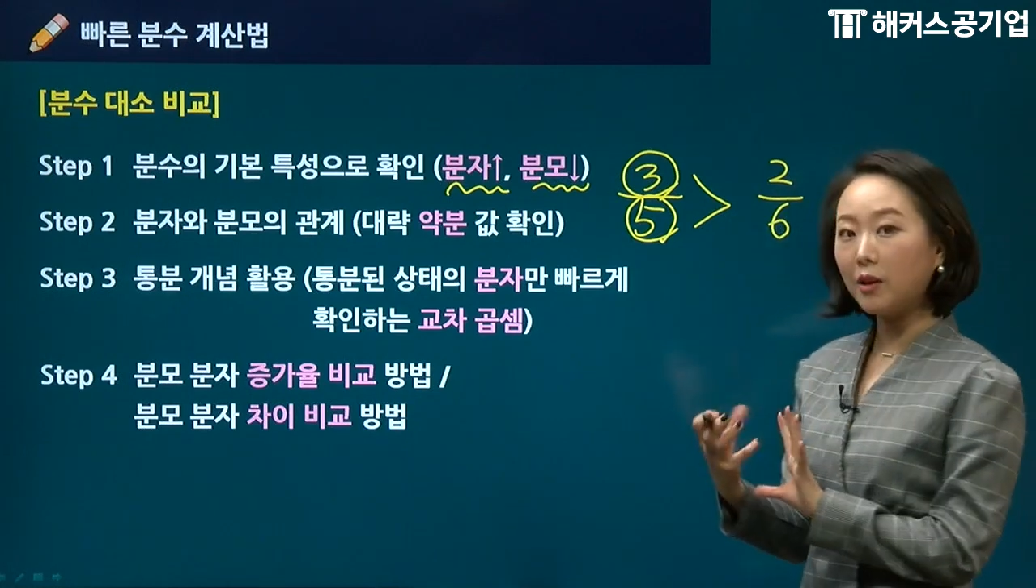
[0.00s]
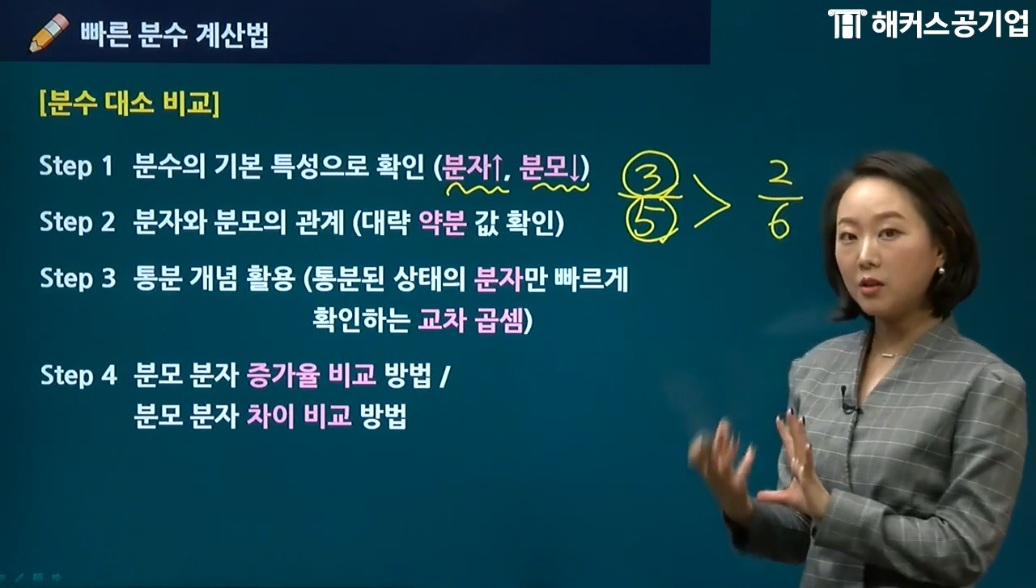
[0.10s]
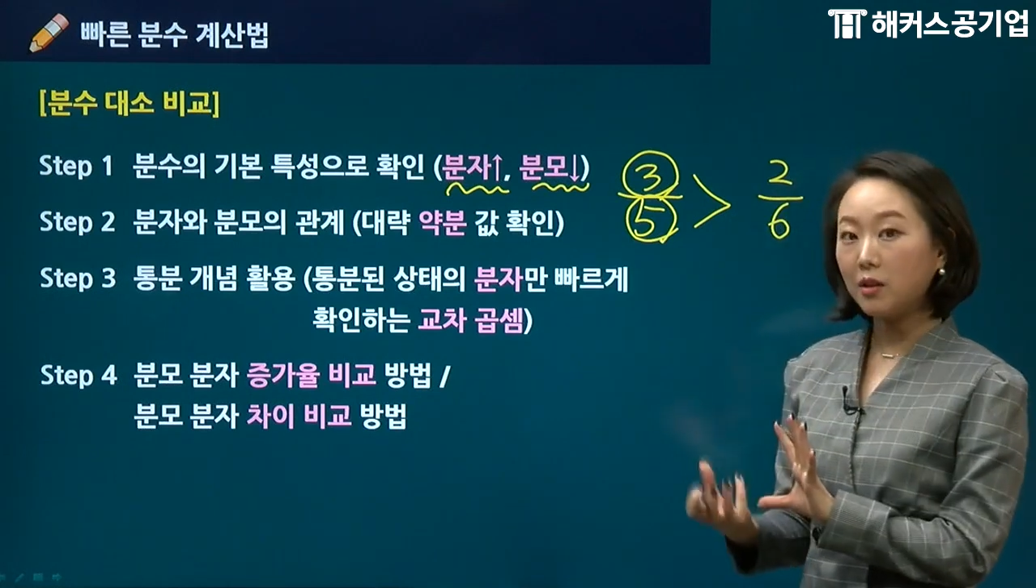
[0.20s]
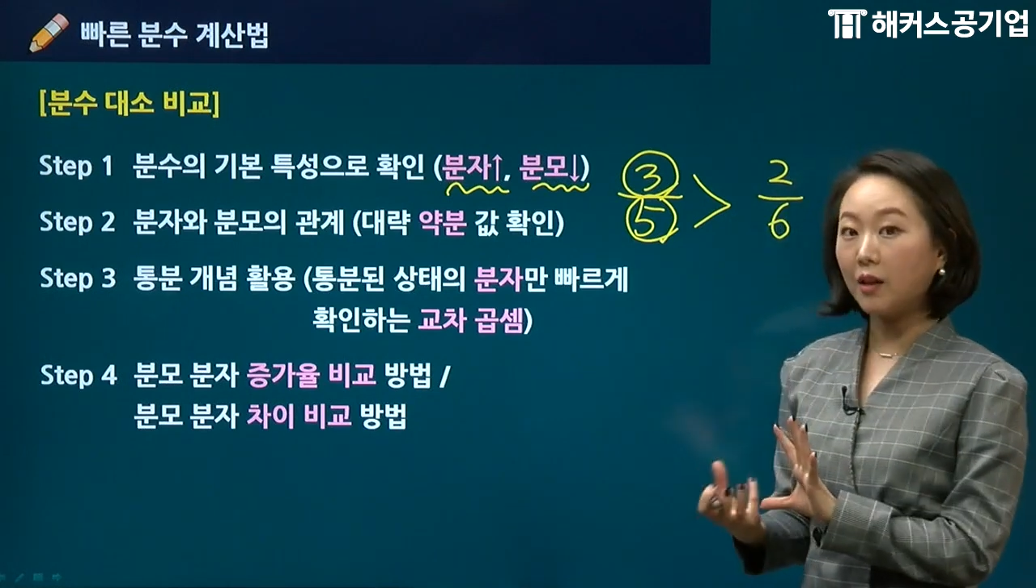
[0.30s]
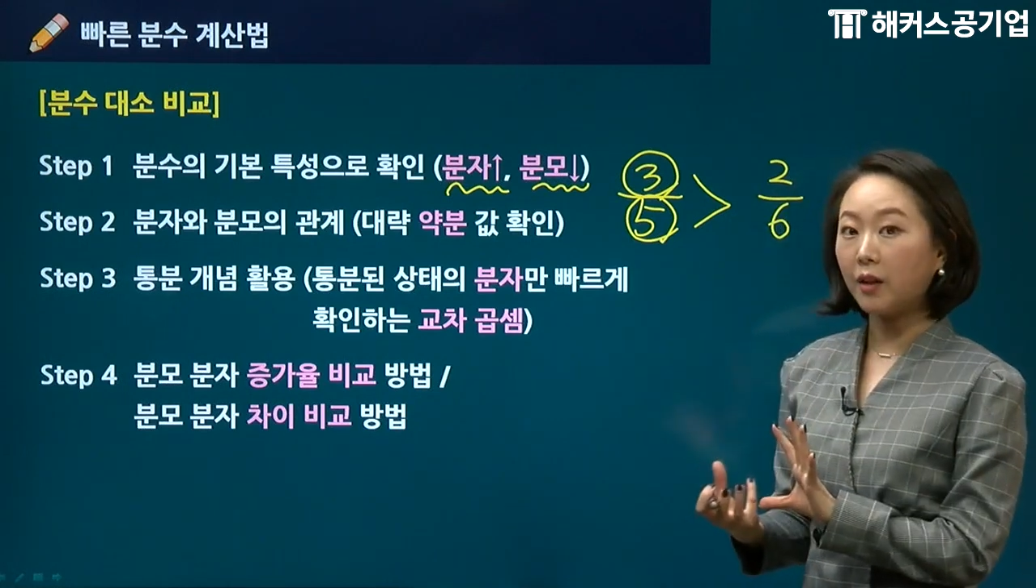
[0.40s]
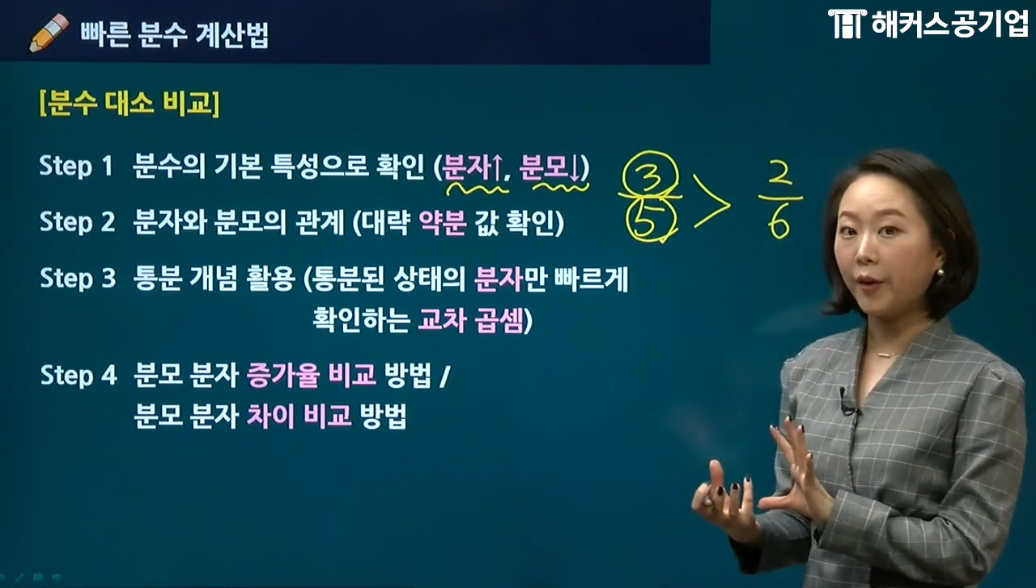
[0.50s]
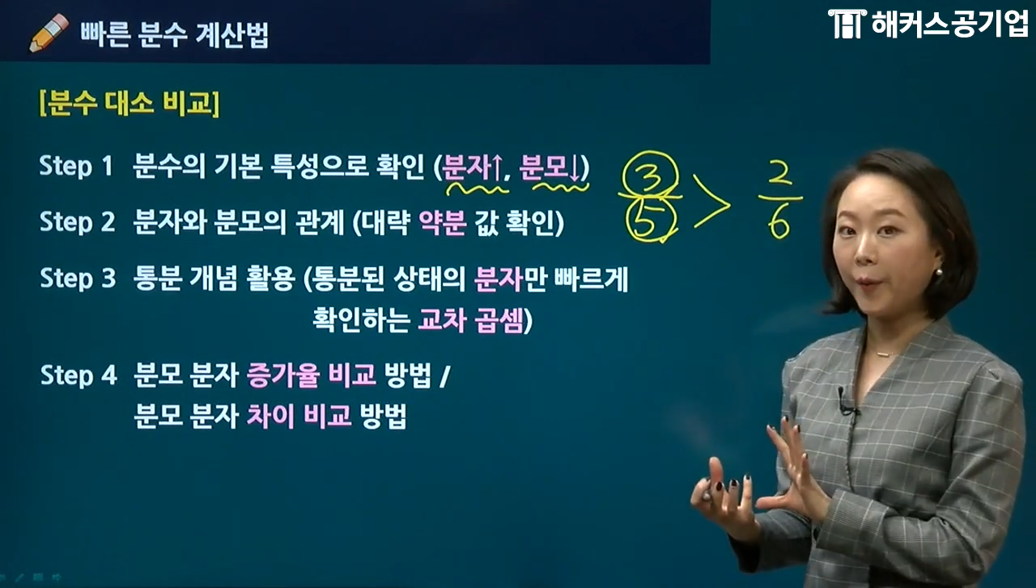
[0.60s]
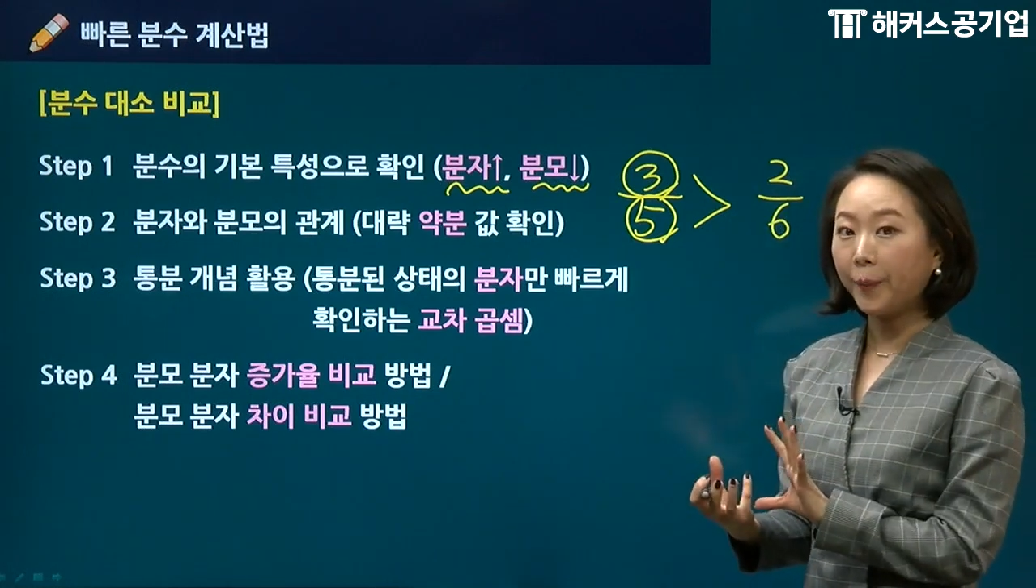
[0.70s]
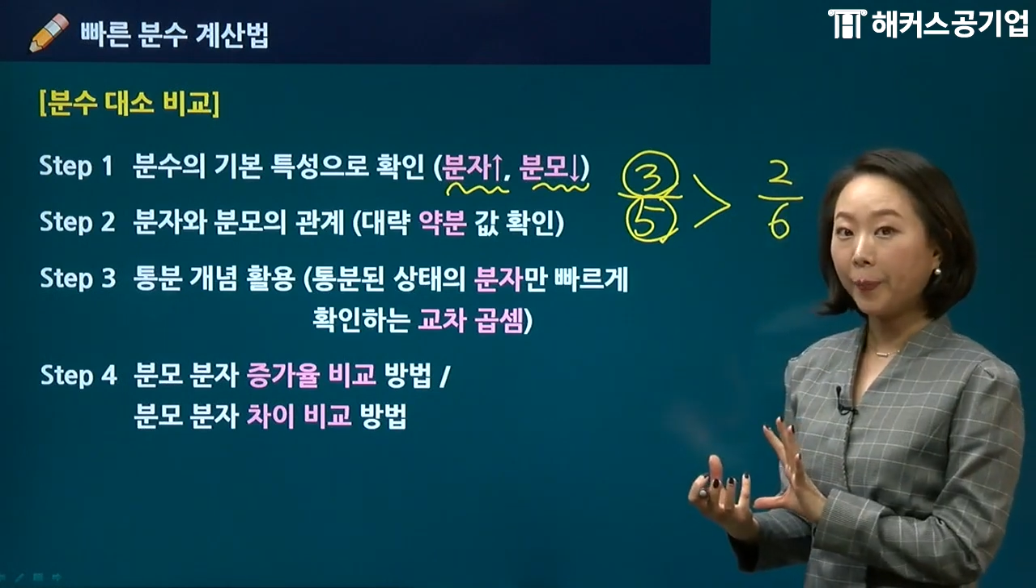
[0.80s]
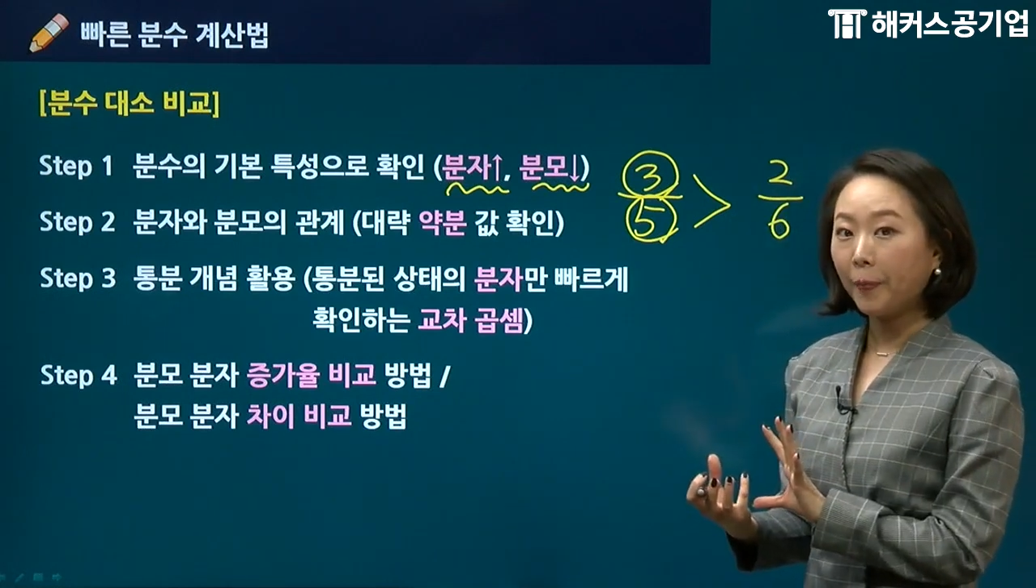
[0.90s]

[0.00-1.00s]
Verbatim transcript: 많지는 않아요.